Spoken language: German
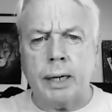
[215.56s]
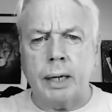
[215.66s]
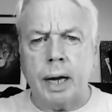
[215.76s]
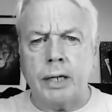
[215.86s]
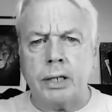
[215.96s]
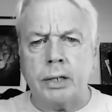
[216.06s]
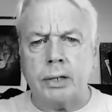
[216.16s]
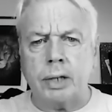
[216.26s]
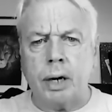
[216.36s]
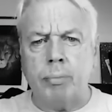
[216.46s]
Warum ich das
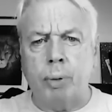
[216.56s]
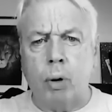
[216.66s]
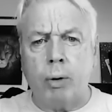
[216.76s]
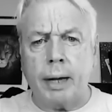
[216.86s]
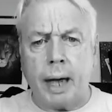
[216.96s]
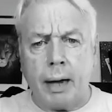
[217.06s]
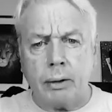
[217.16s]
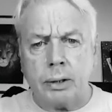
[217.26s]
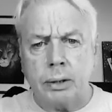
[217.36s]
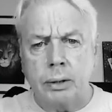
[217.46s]
sage, ist,
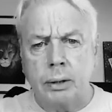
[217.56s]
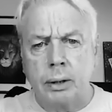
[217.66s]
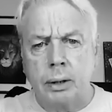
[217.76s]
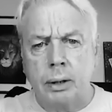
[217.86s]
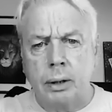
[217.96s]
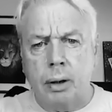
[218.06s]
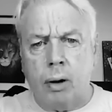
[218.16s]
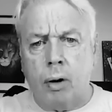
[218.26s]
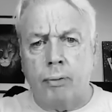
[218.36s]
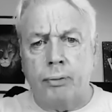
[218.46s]
dass all diese
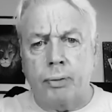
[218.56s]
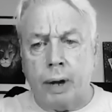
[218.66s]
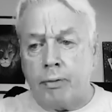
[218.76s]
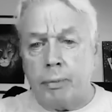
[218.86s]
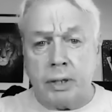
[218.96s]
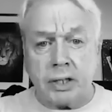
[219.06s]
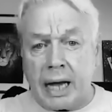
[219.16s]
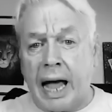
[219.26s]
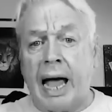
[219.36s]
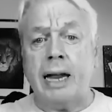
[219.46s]
Regeln und
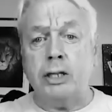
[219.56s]
Vorschriften,